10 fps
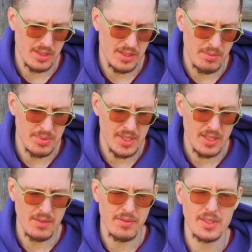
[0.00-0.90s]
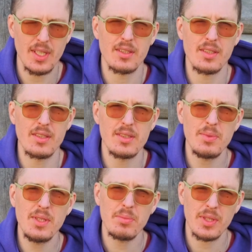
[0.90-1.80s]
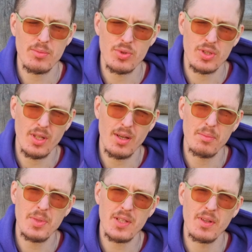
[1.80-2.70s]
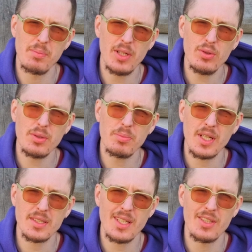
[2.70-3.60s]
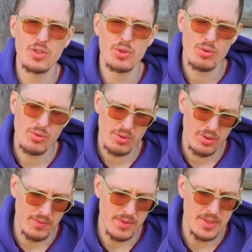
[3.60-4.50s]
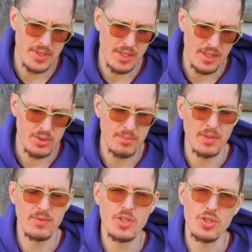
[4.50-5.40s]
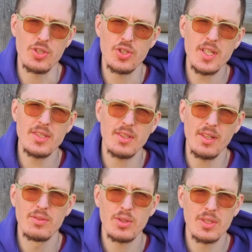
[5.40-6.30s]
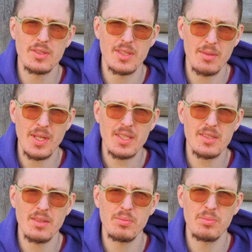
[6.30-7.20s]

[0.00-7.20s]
это обязательно фиксатор резьбы, потому что первые полеты показали, что винтики, особенно в нижней части, все-таки стремятся